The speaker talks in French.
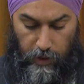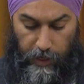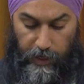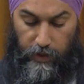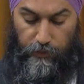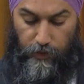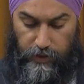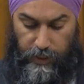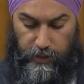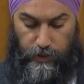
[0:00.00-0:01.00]
de
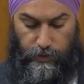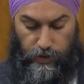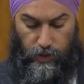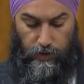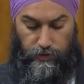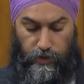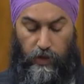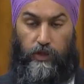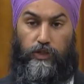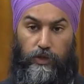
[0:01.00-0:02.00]
recherche de, ou
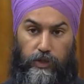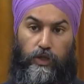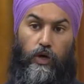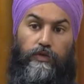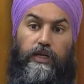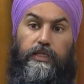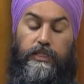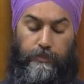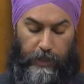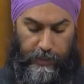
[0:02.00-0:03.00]
de retraçage de
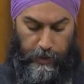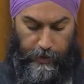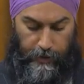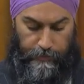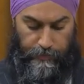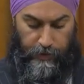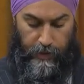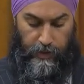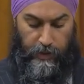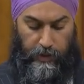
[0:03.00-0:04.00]
contacts en Ontario et
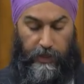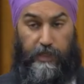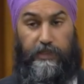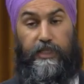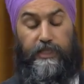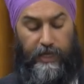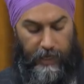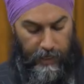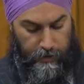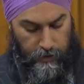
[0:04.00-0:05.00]
dans les réserves des Premières
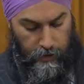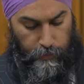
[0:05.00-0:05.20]
Nations.